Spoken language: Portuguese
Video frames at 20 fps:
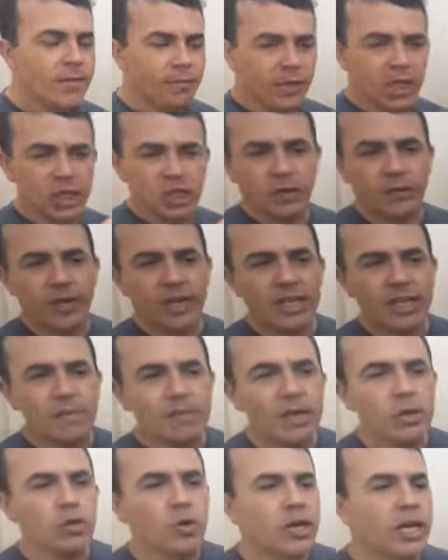Deixa eu falar
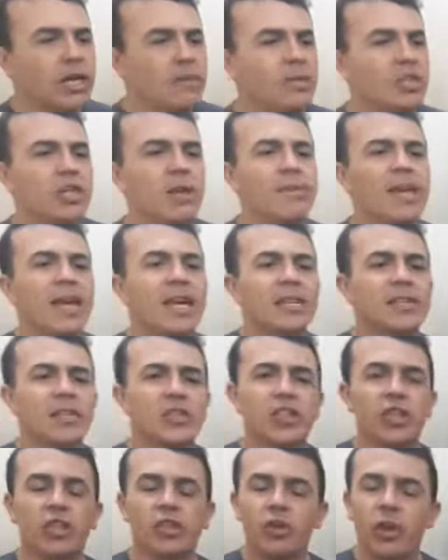também do crime de ameaça,
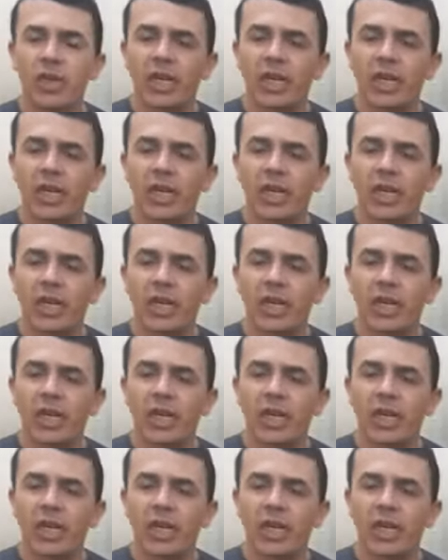gente.